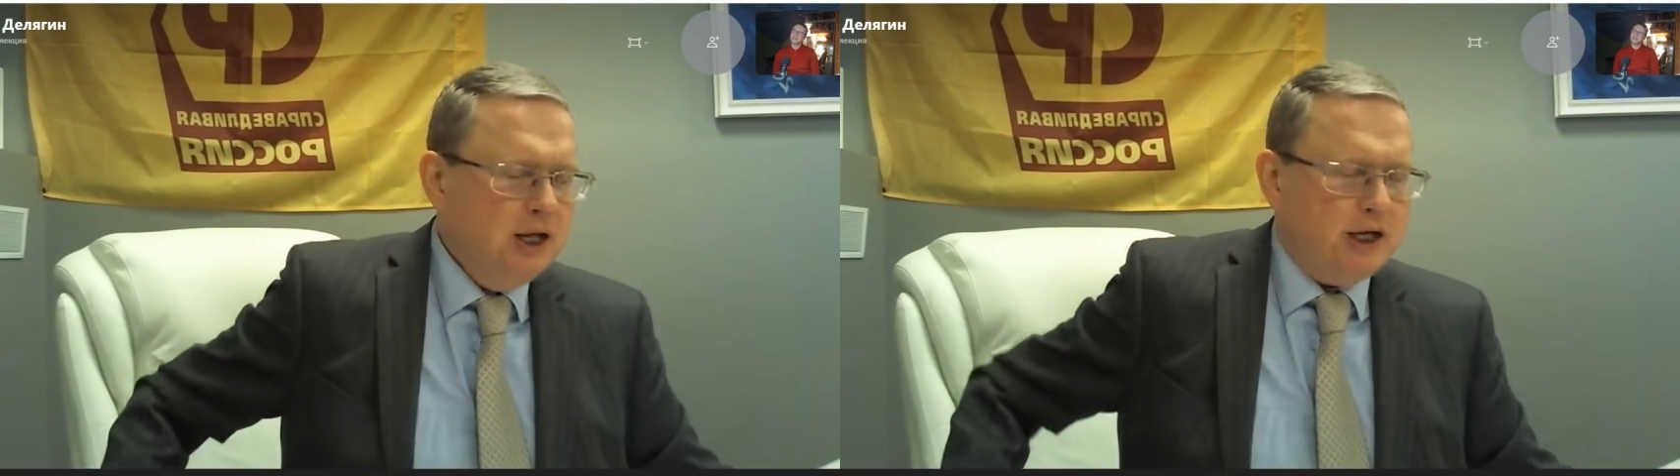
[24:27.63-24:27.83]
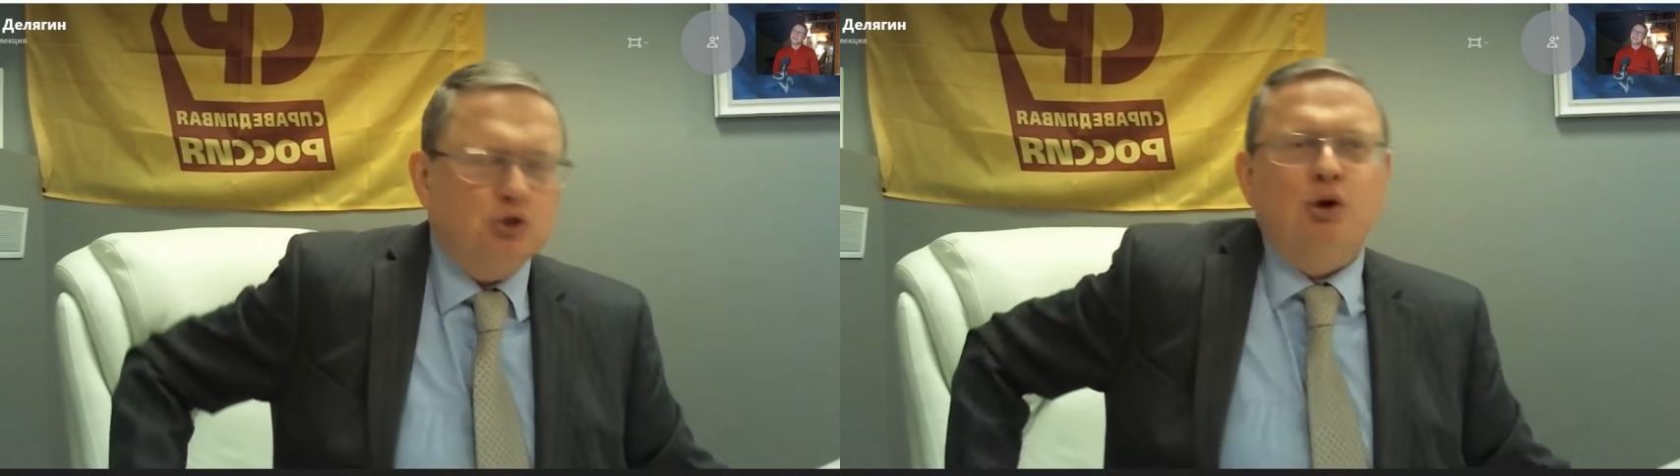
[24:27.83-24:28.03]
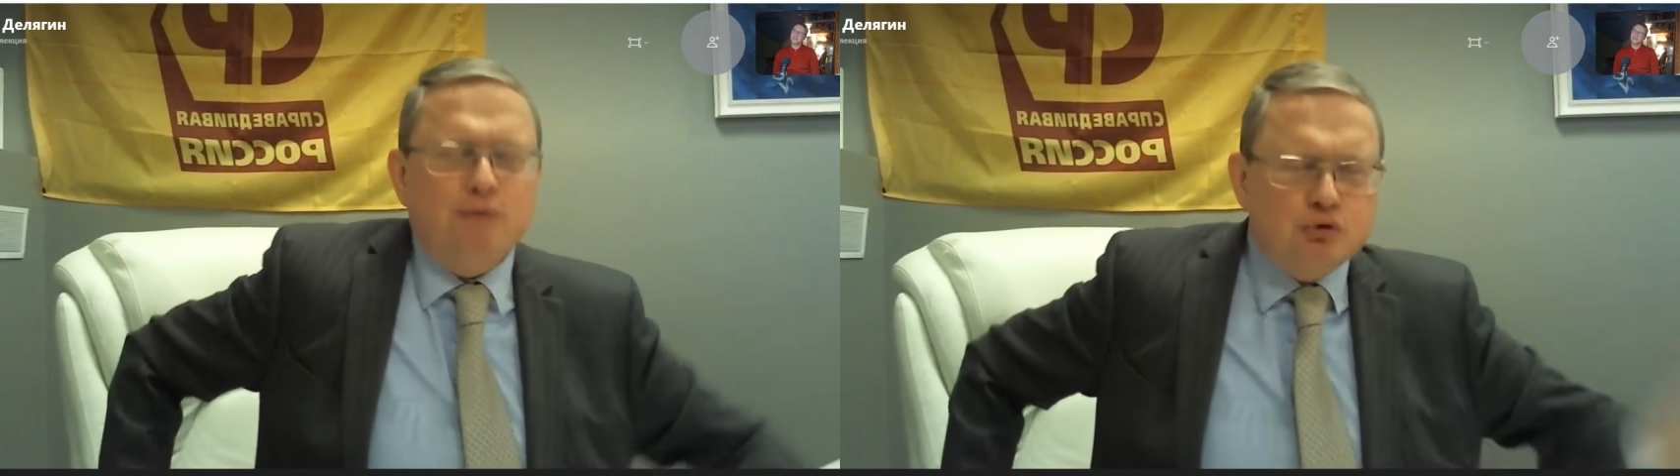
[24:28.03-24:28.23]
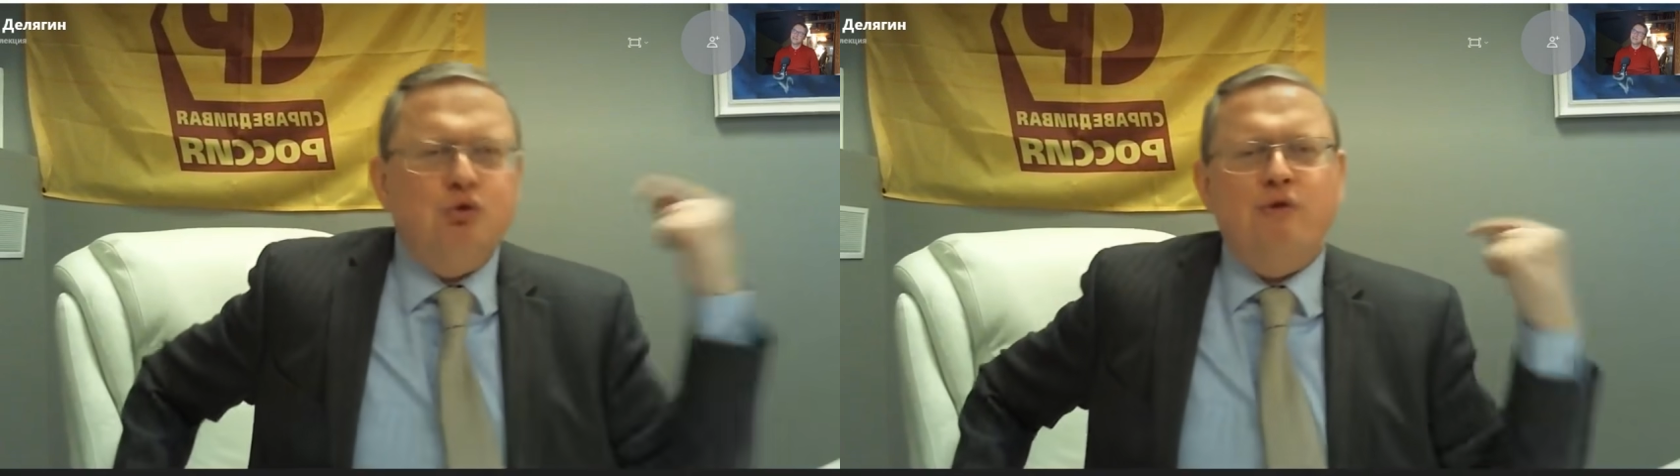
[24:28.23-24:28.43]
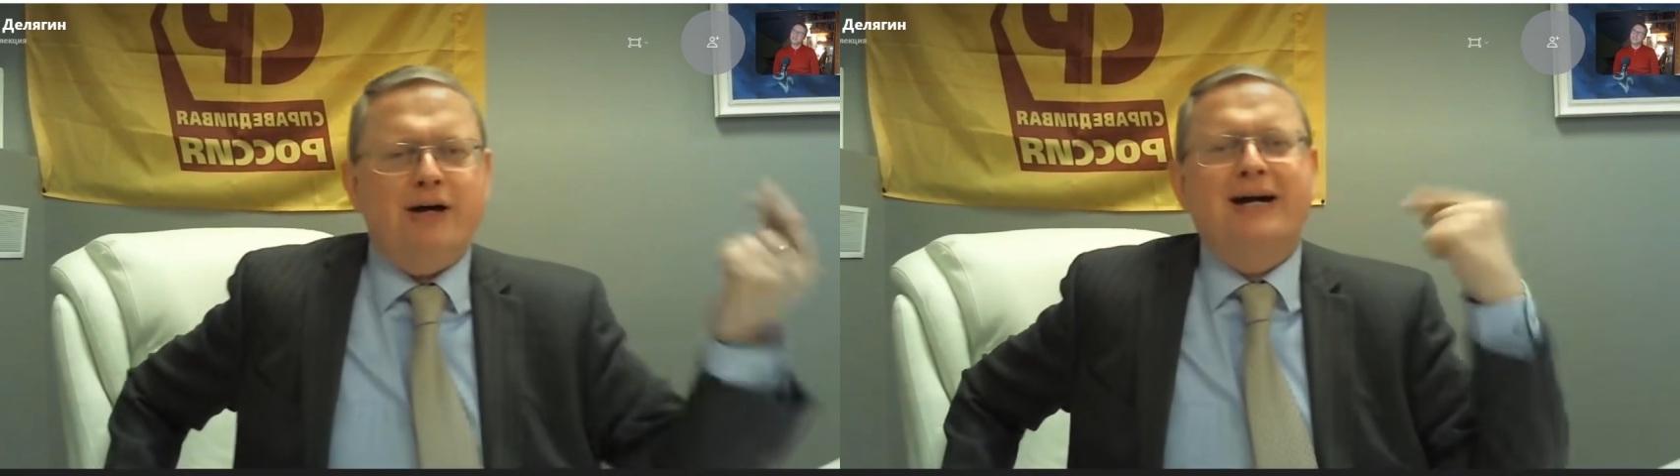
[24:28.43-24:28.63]
который в
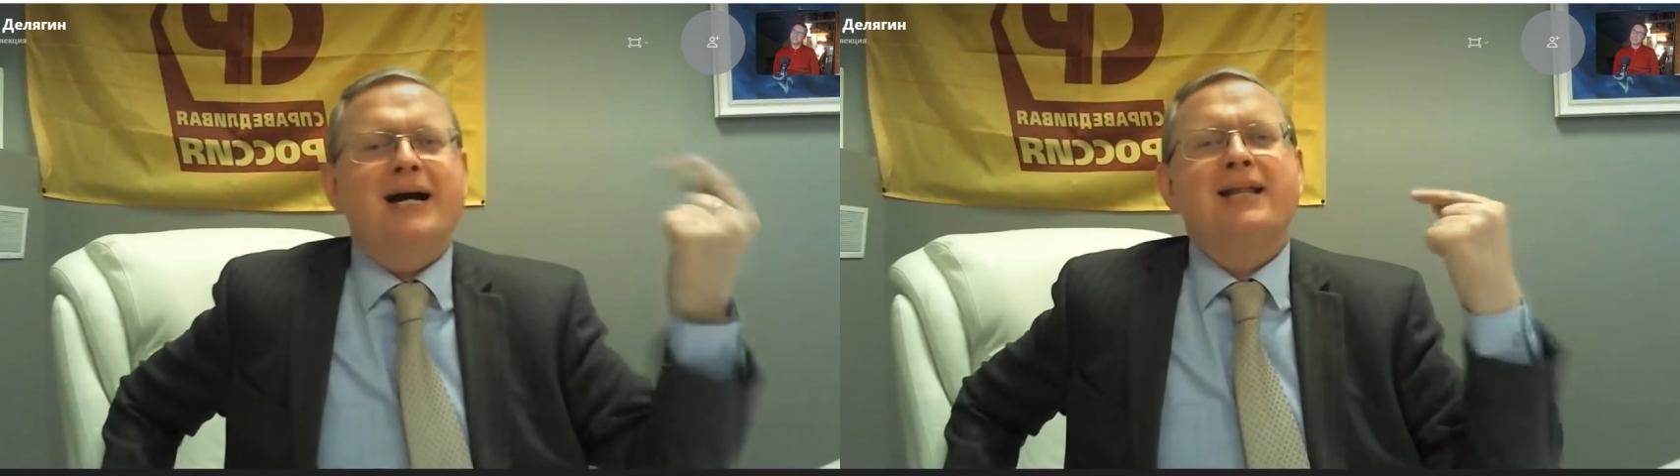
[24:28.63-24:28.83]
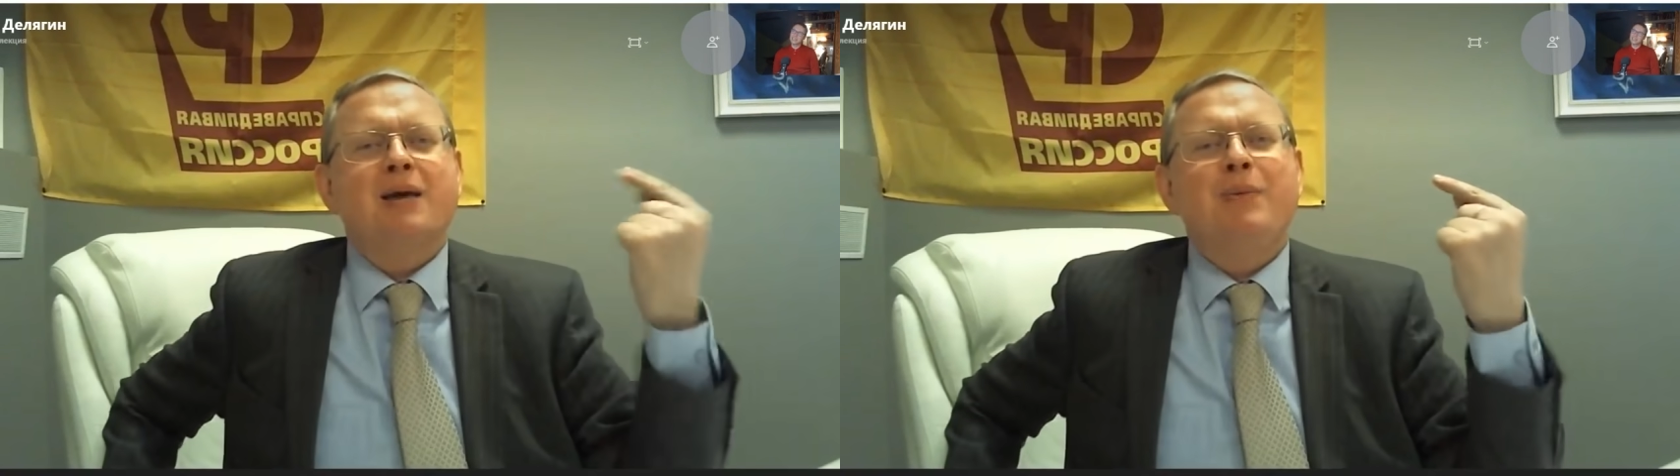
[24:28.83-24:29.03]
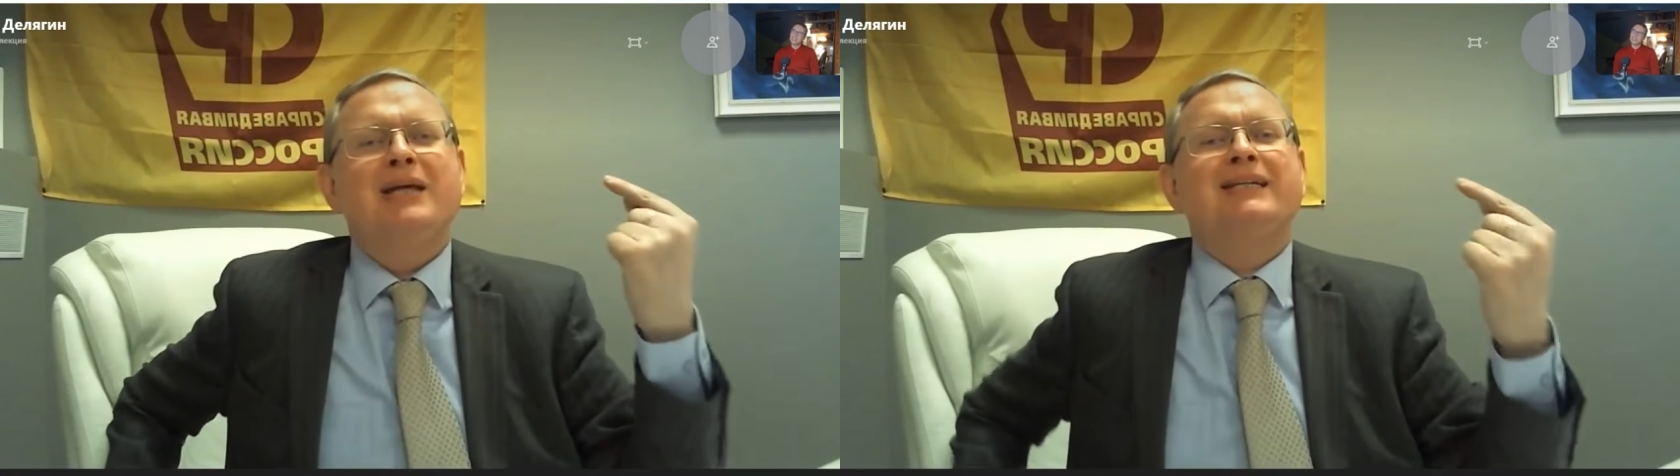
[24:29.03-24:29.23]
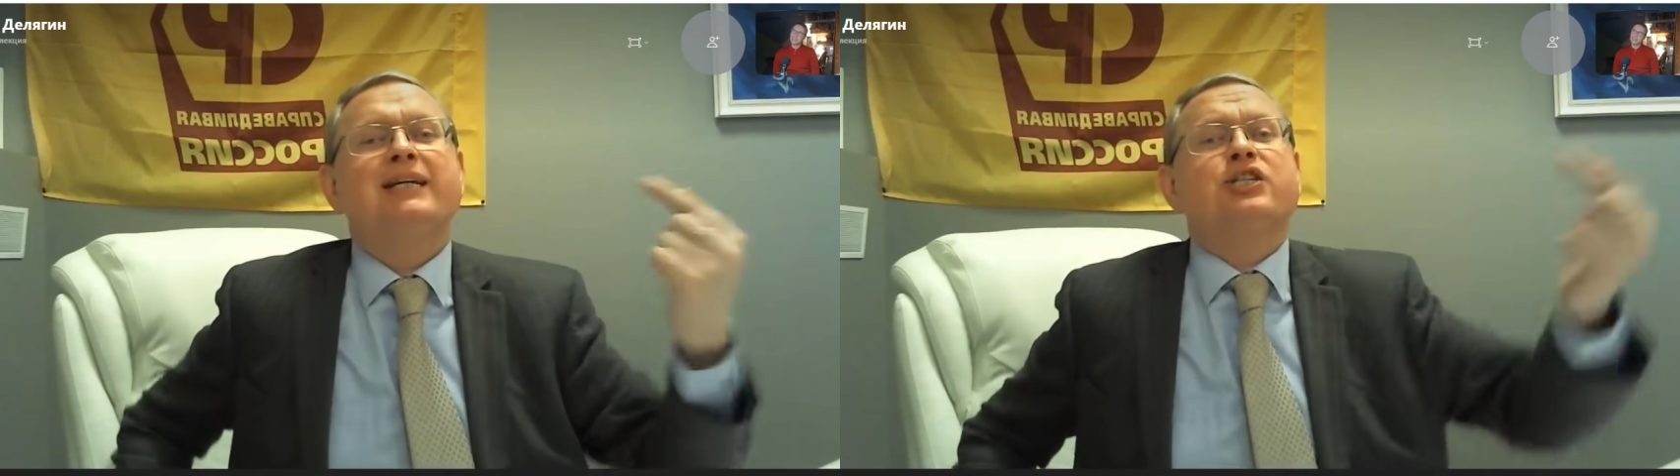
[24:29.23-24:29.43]
условиях коронабесия